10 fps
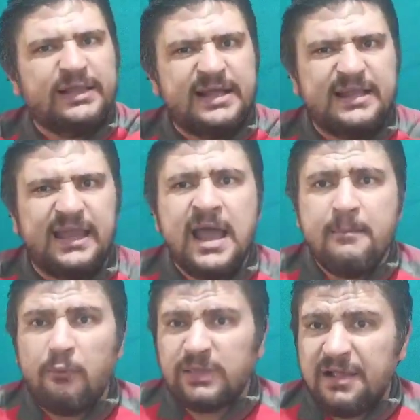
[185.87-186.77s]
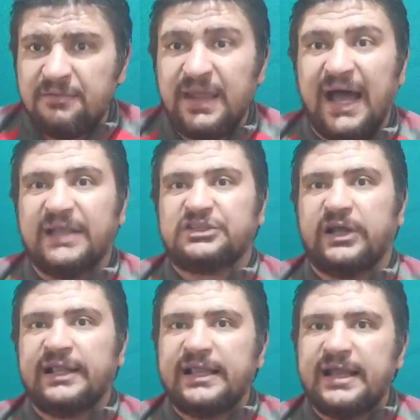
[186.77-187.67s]
النني ممتاز فيها
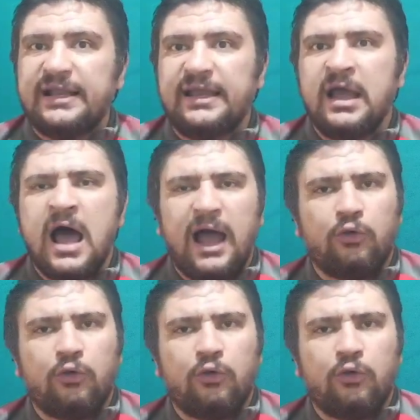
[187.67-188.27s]
علشان كده النني